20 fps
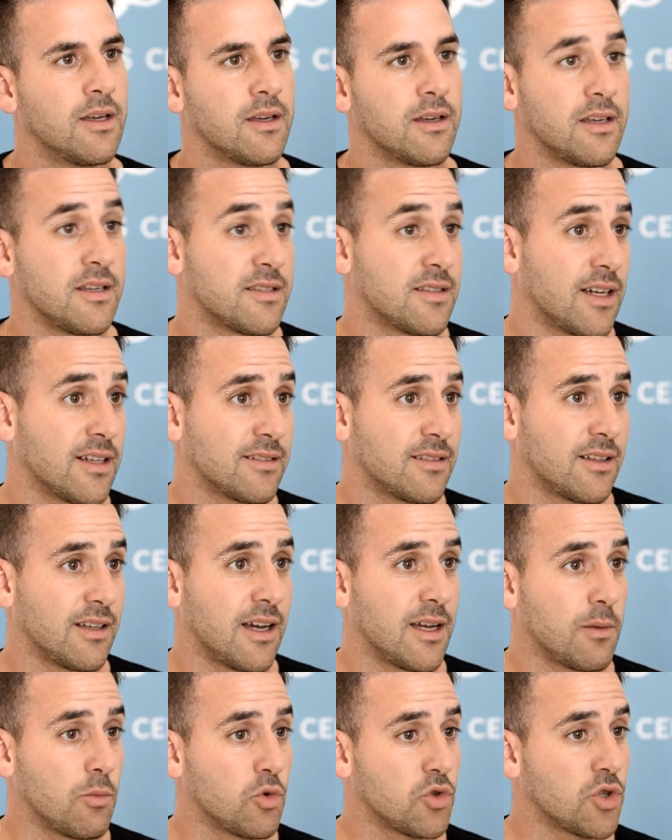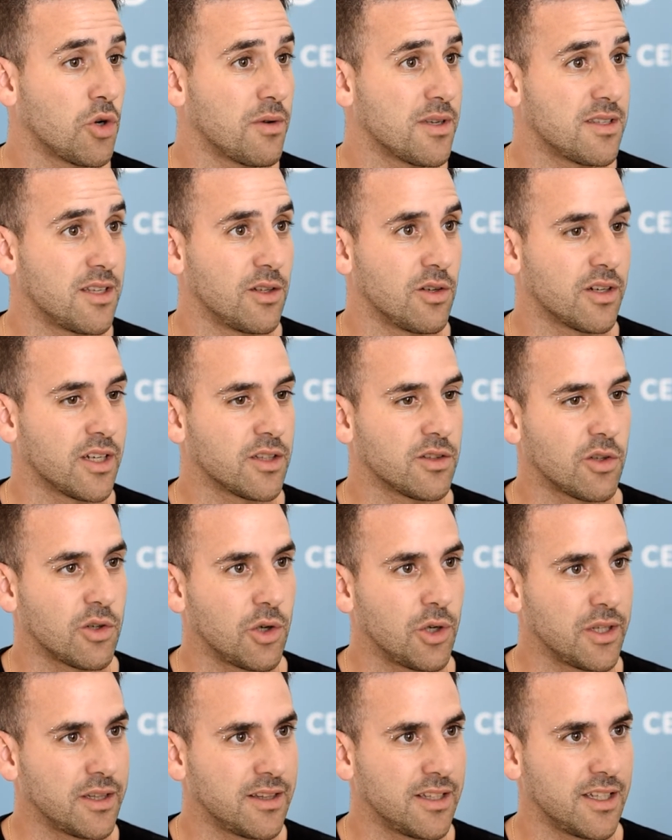Quizás hay muchos vecinos que esto no
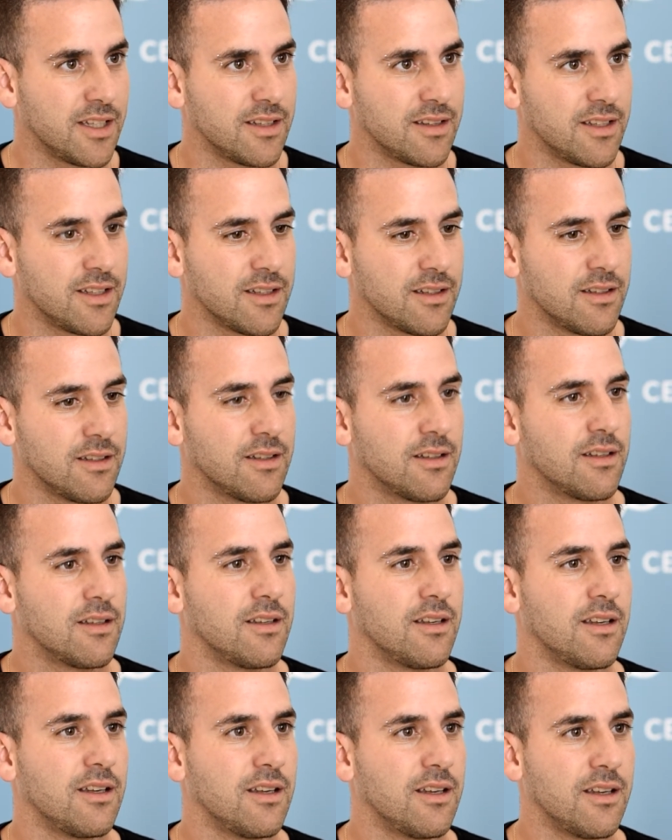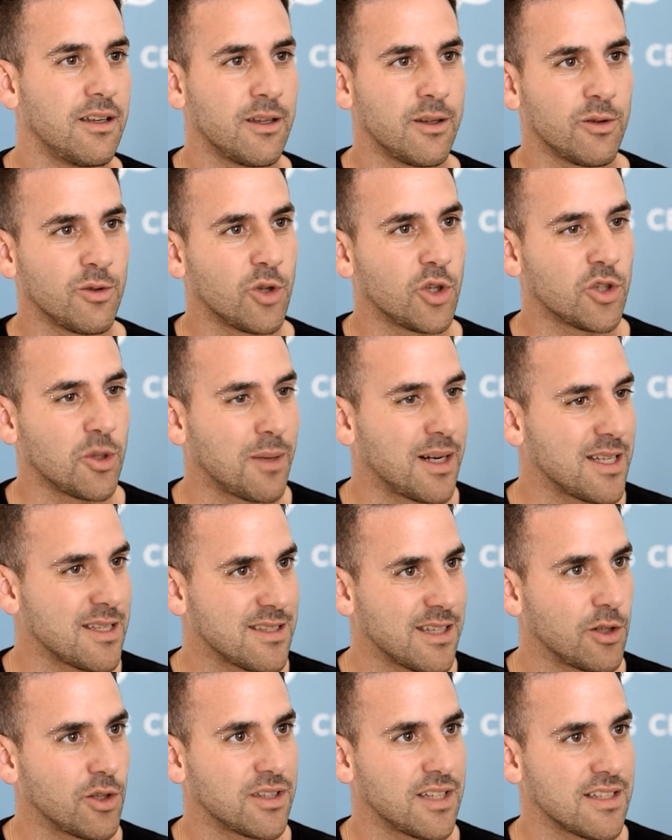lo entienden y no toman en
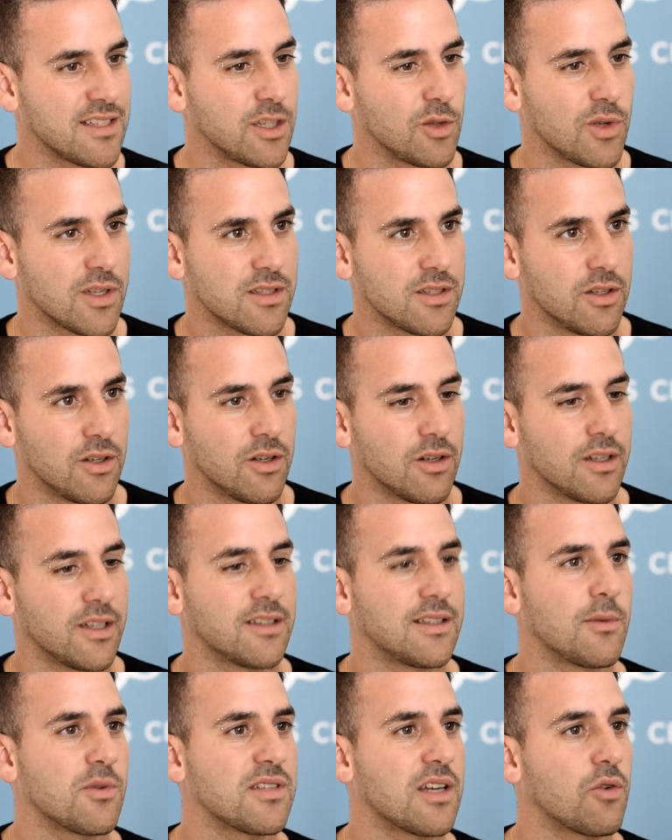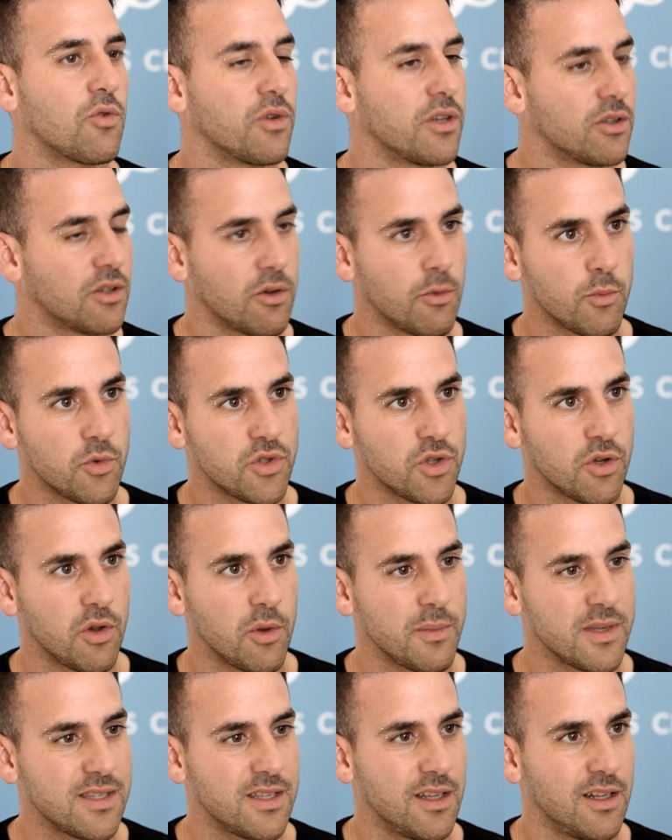serio esta situación y estamos acudiendo a muchos
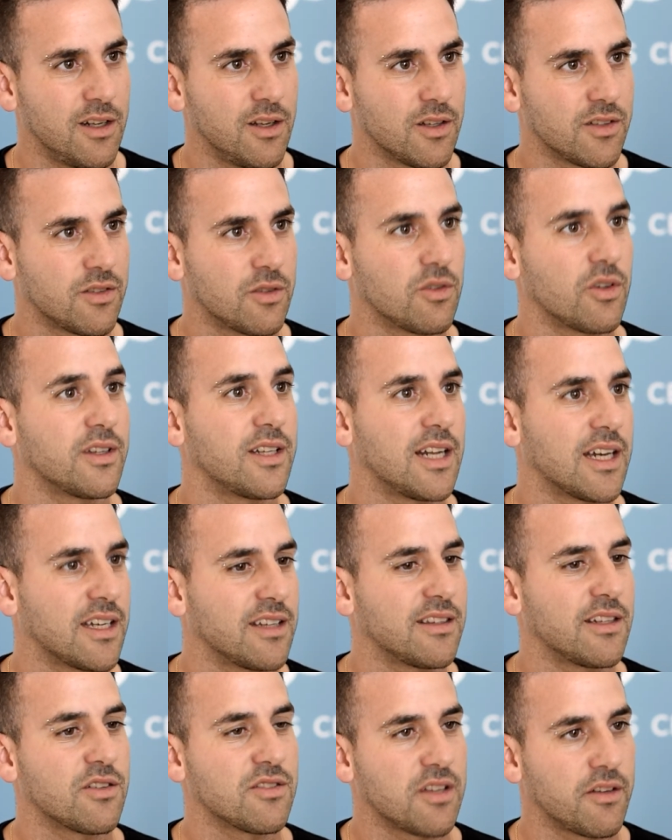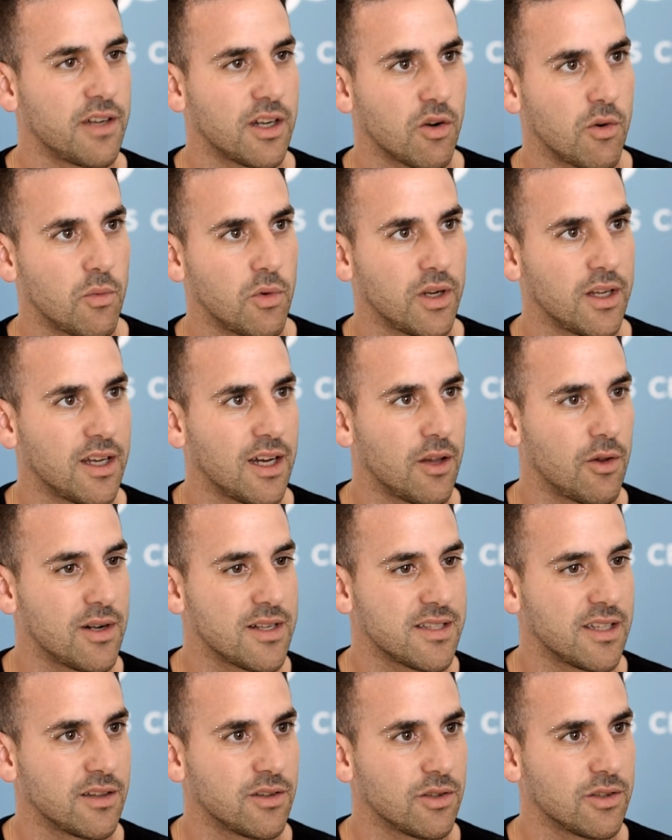domicilios donde la gente no se había comunicado al
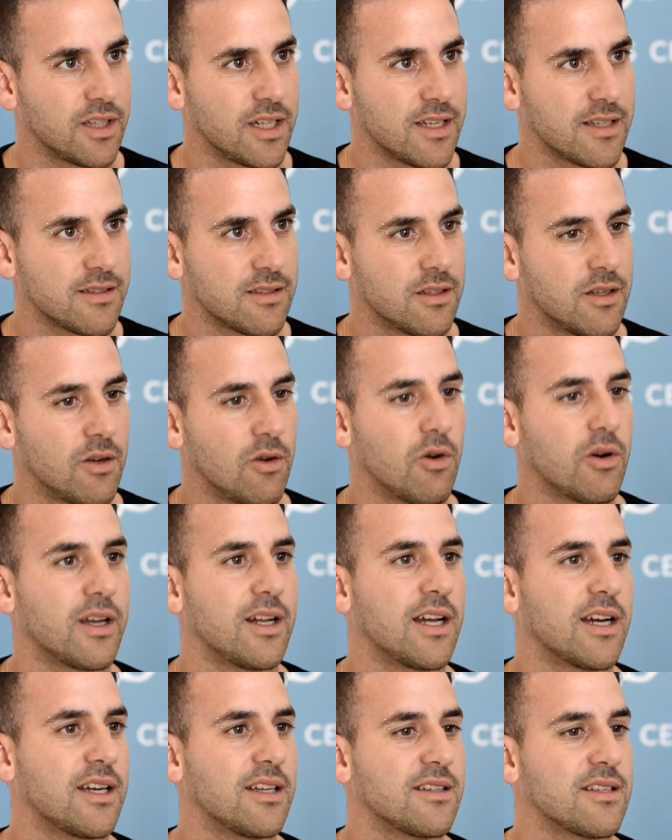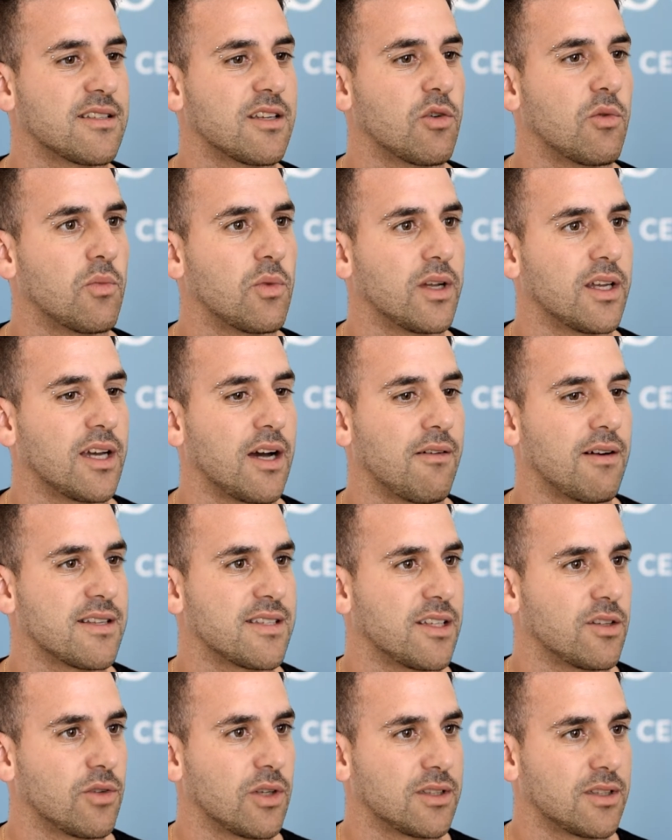103 o que la gente se comunicaba al
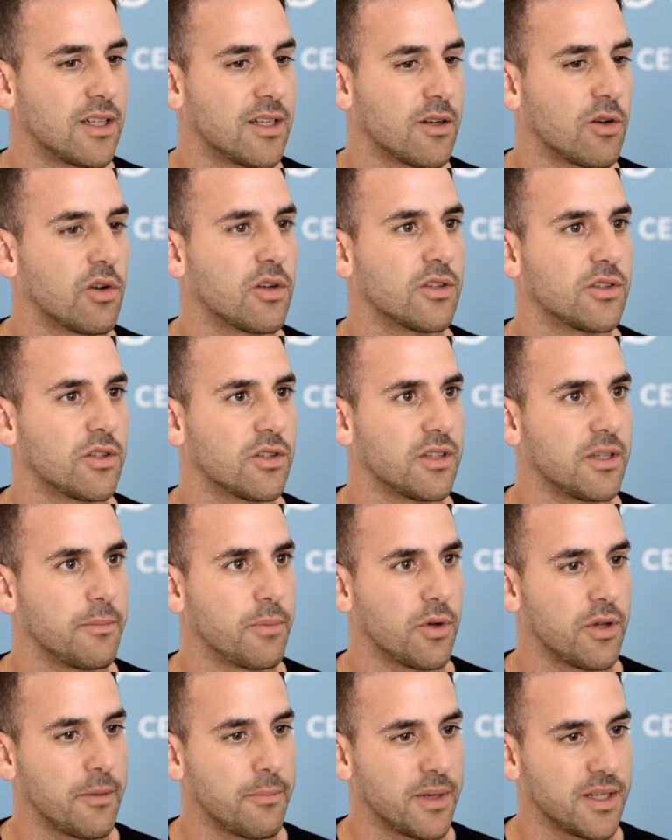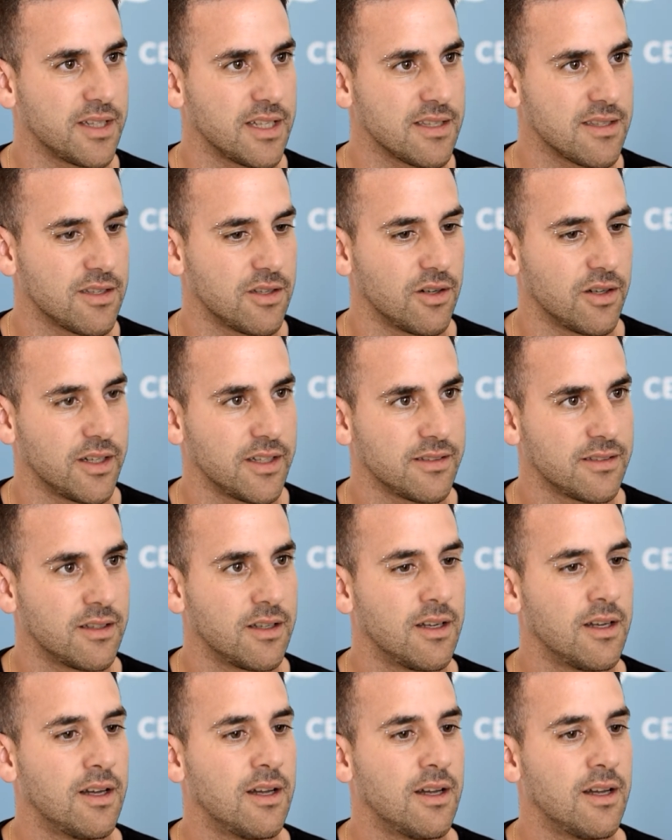103 con otro tipo de pretensiones.